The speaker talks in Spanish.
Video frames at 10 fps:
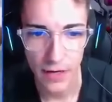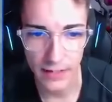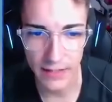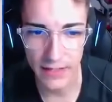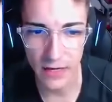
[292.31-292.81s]

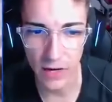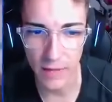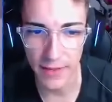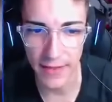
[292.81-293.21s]
Ataché con la